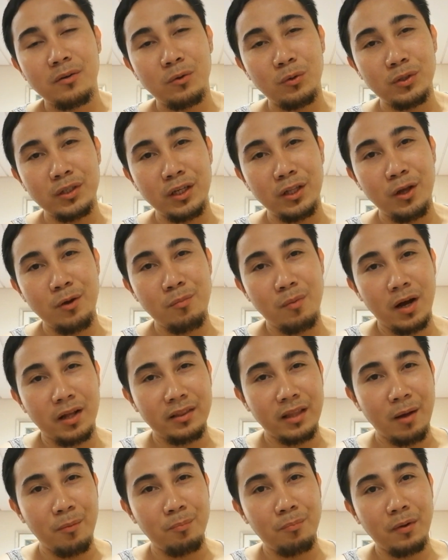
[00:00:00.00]
kung sino yung
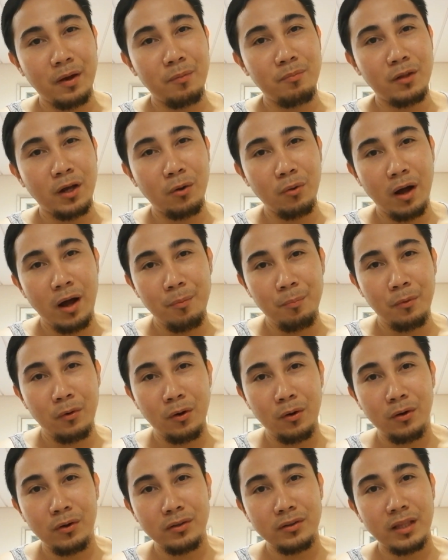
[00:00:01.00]
mga top 5 na
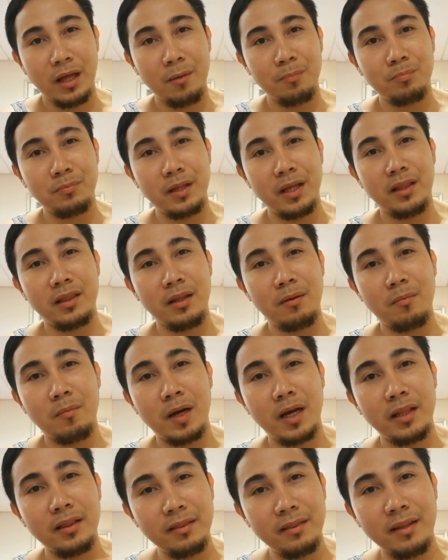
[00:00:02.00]
gwapo top 10 na
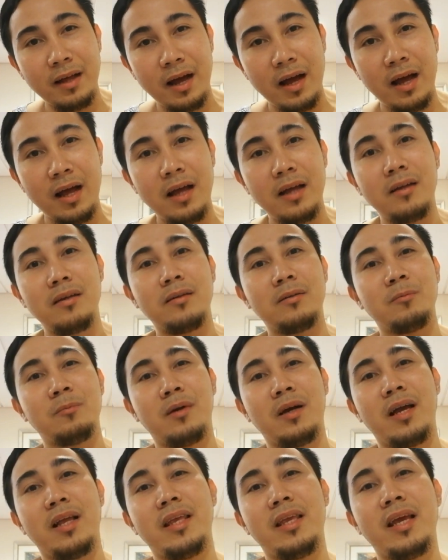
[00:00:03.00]
maganda
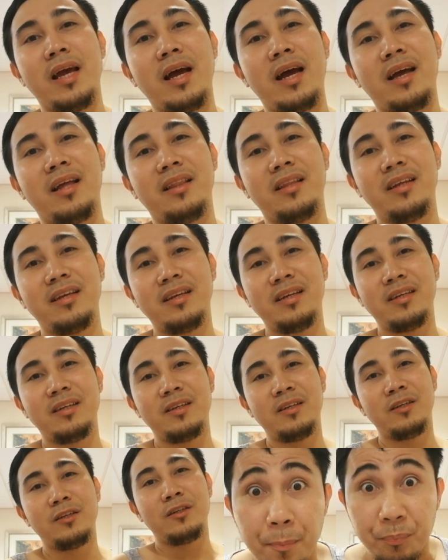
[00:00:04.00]
maganyan
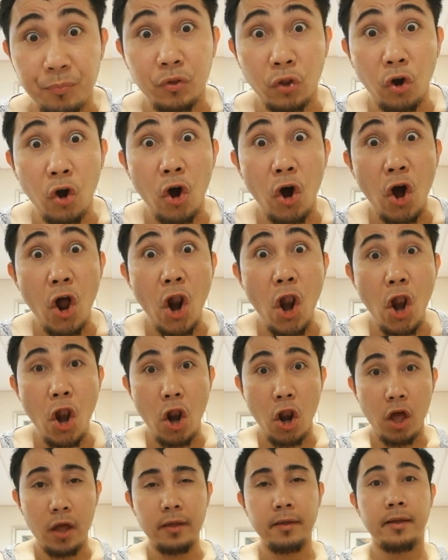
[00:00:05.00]
tol
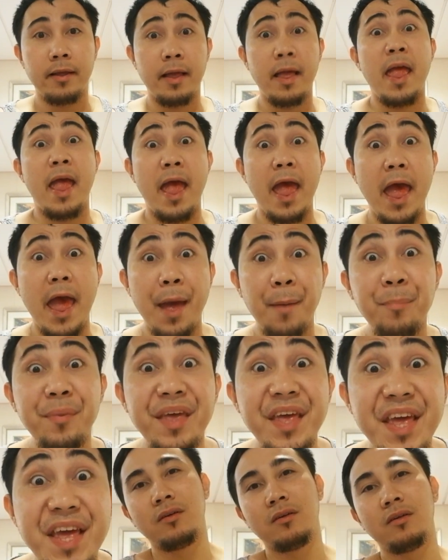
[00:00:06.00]

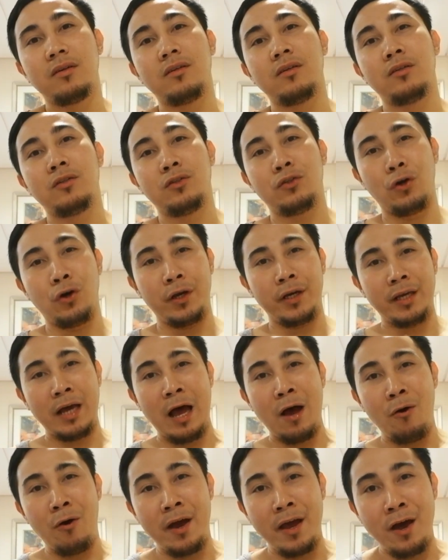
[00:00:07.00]
heavy so
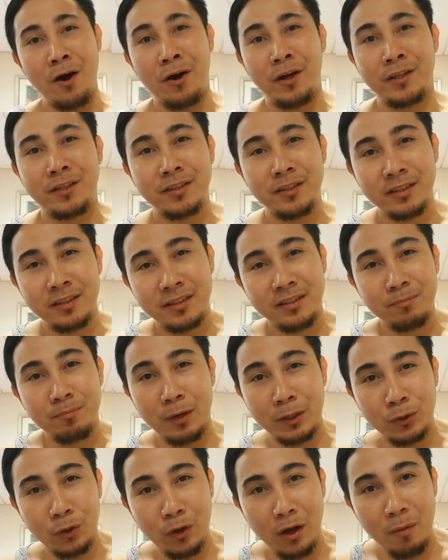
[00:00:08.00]
ikaw ngayon
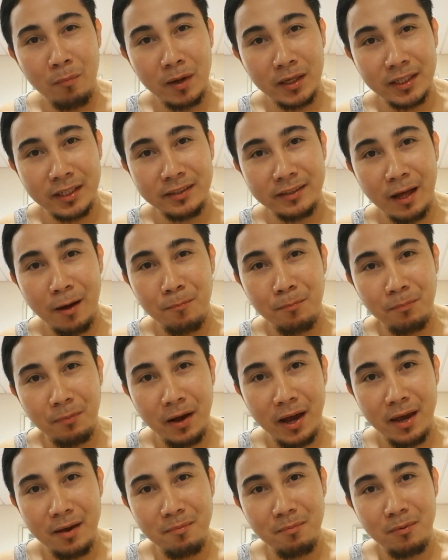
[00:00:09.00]
pasok ka ba sa top
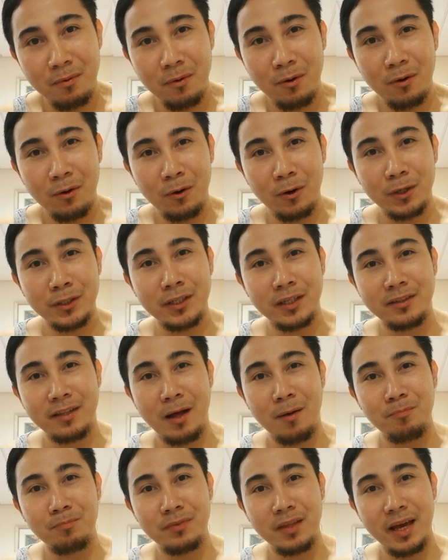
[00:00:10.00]
5 or sa
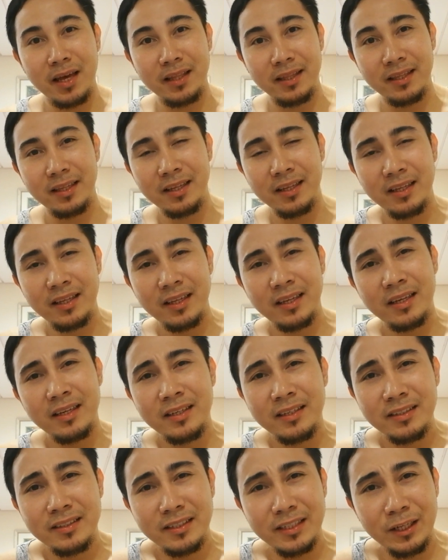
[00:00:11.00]
top 10
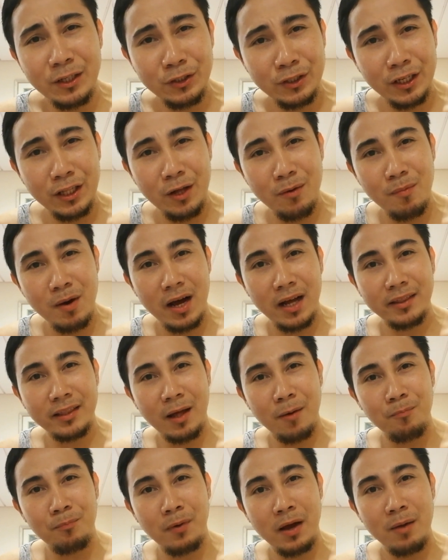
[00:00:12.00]
sino-sino mga
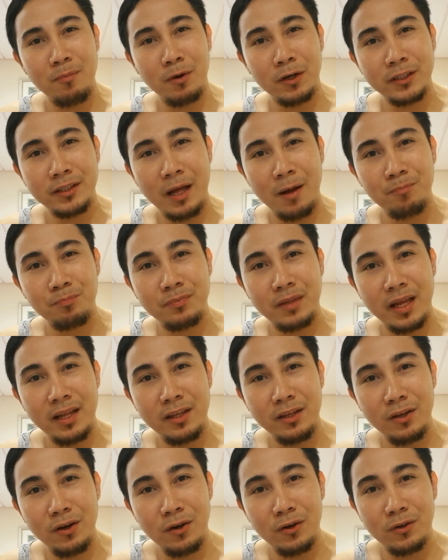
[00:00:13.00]
top 5 or top
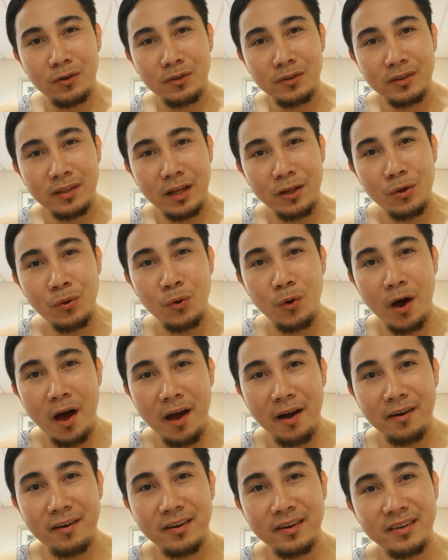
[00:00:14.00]
10 nyo na new
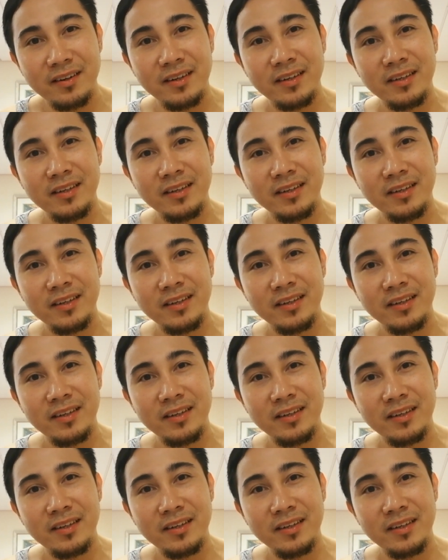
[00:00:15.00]
hire